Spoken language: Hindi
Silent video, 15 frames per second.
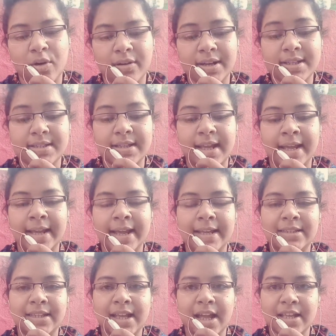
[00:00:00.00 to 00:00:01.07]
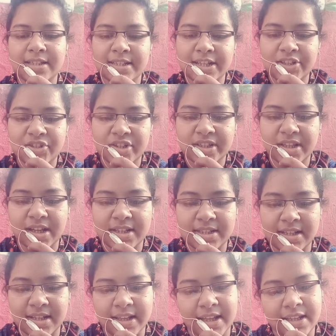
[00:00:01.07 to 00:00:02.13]
कांग्रेस ने एक ऐतिहासिक जीत
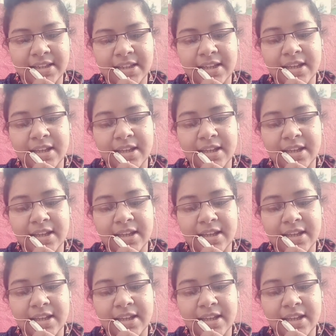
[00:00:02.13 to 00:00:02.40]
हासिल की